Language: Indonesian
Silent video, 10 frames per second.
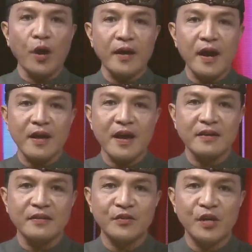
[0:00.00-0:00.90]

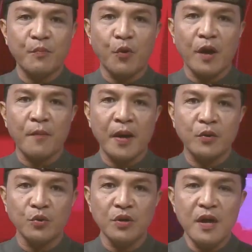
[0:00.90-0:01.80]
Olahraga Pora
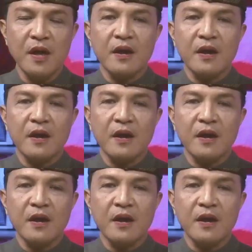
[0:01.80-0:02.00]
Badung,